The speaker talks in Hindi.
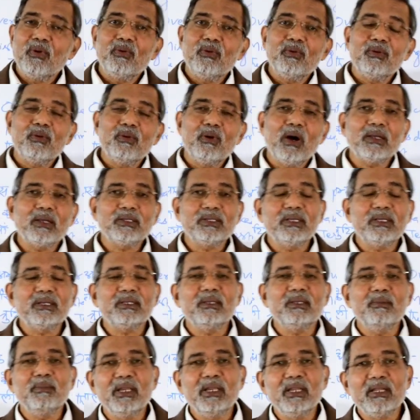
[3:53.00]
तो वो
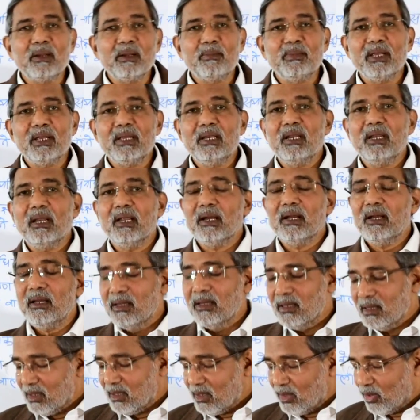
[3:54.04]
आश्चर्य से मेरी तरफ देखने
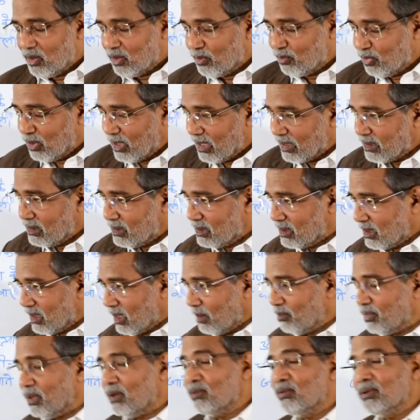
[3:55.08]
लगा और बोला
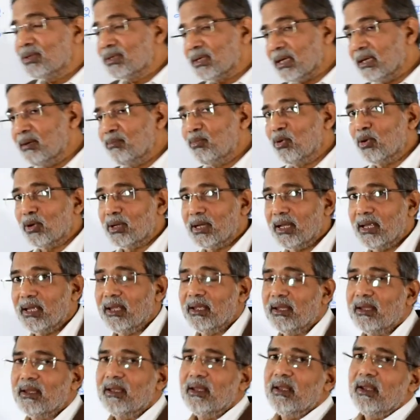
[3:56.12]
कि सर आप बिल्कुल सही
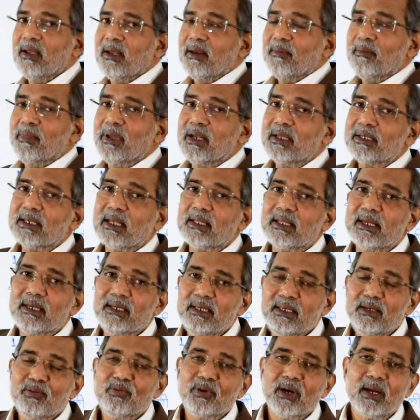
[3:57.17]
बोल रहे हैं मेरे
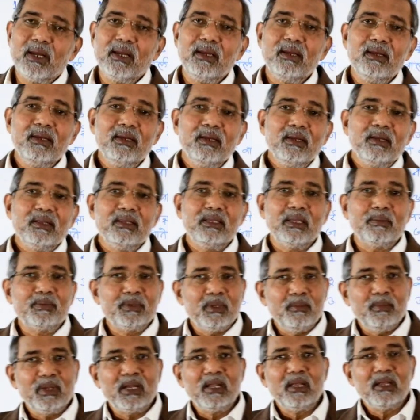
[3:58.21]
साथ यही हुआ है
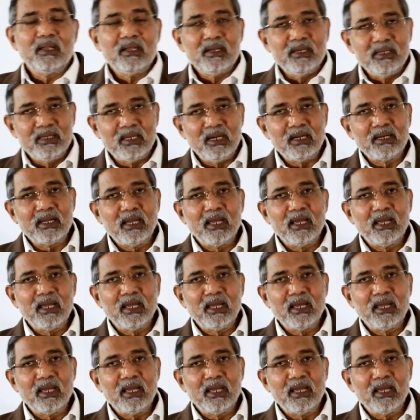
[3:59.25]
जब से मेरा